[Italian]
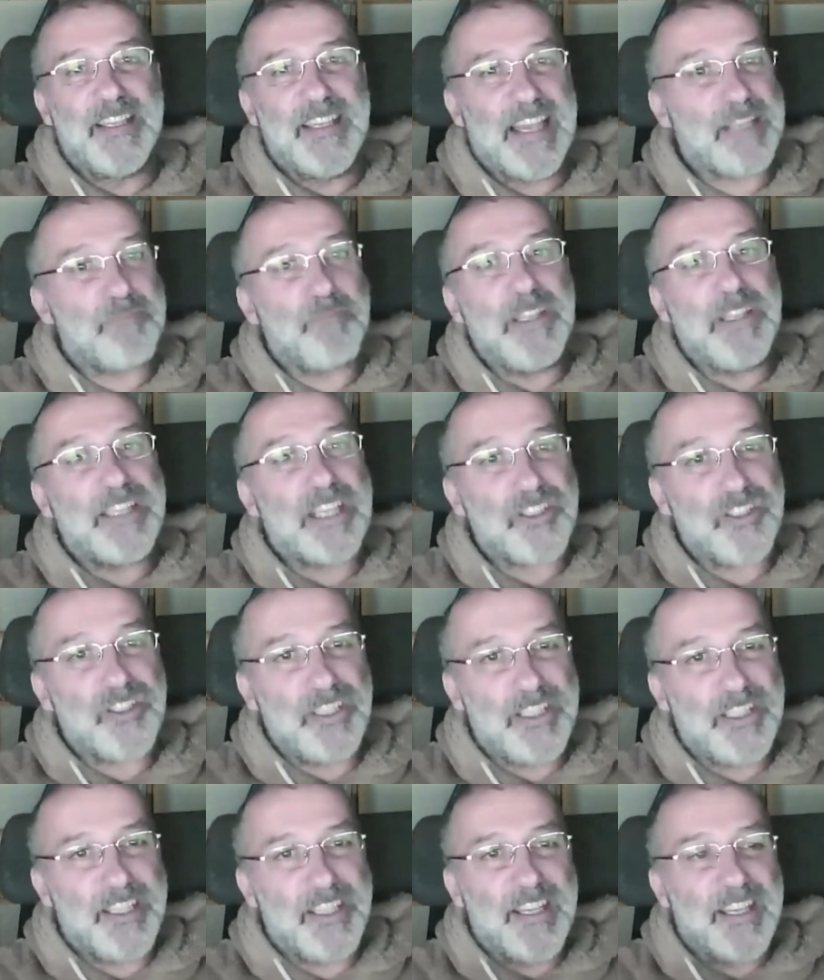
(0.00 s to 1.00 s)
La spinta
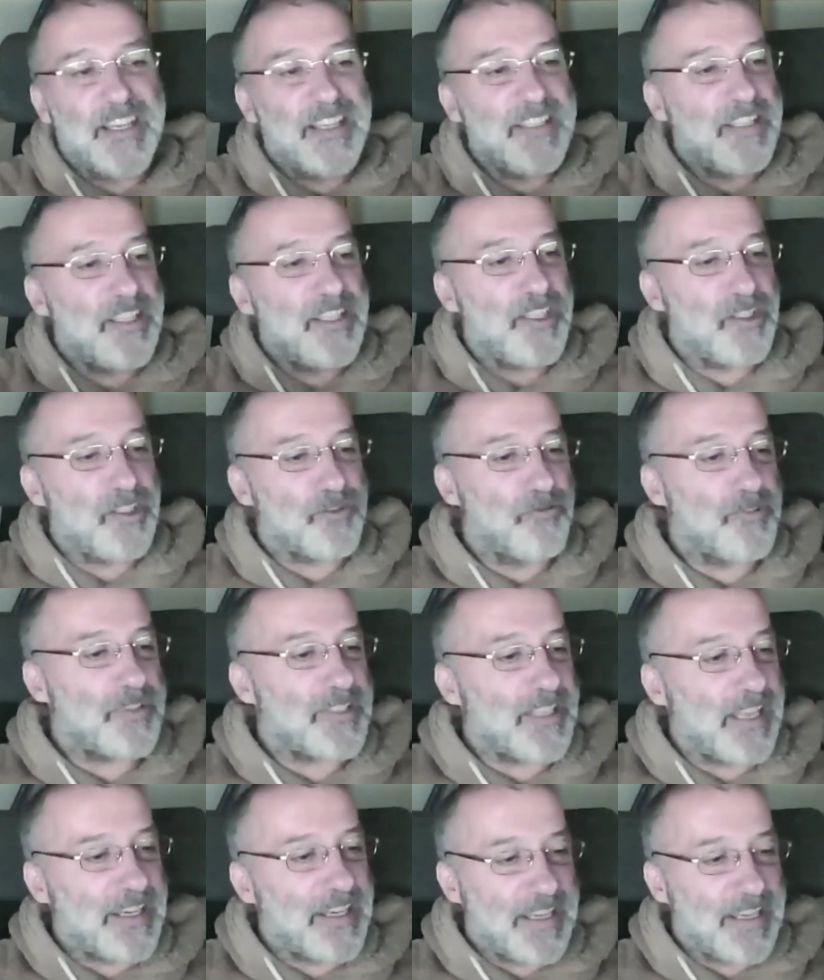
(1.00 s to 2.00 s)
gentile di
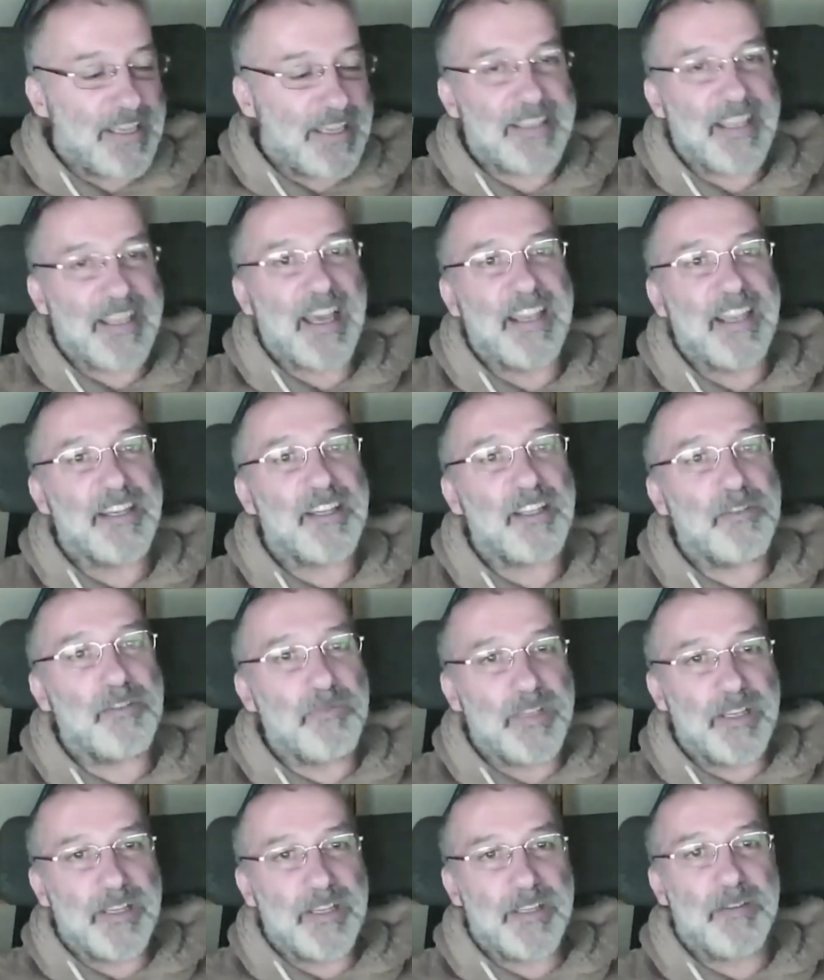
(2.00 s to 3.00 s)
Sustain e Thaler,
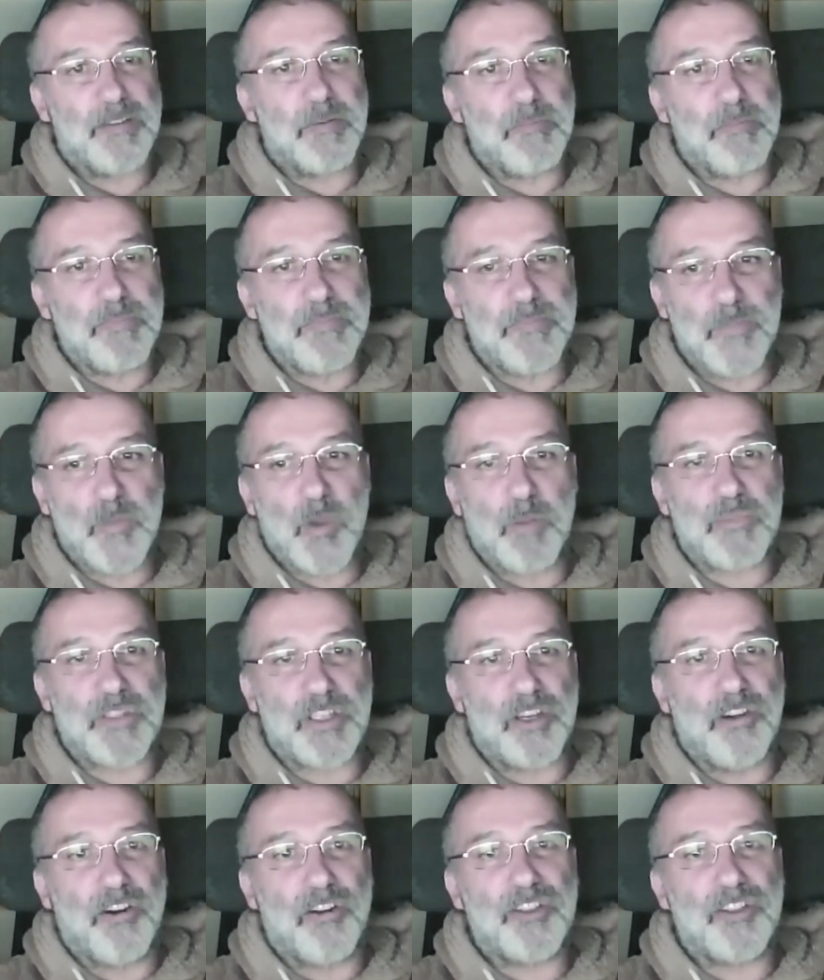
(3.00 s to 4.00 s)
due, due
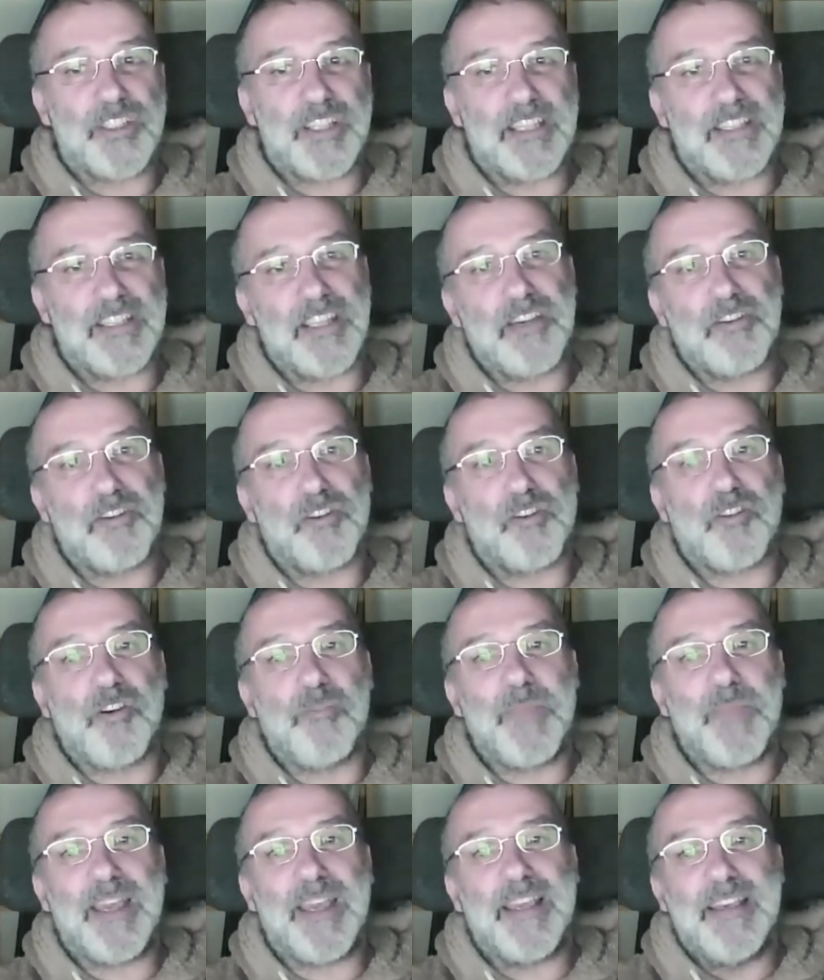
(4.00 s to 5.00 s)
psicologi, che ti dicono
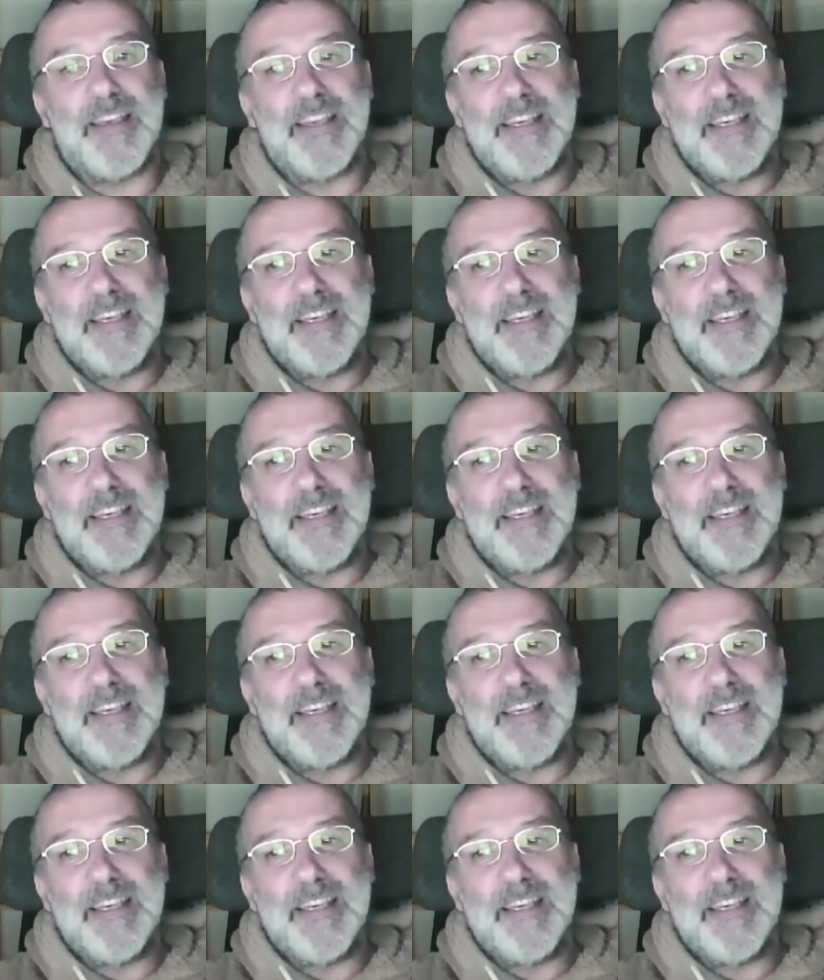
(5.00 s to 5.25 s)
come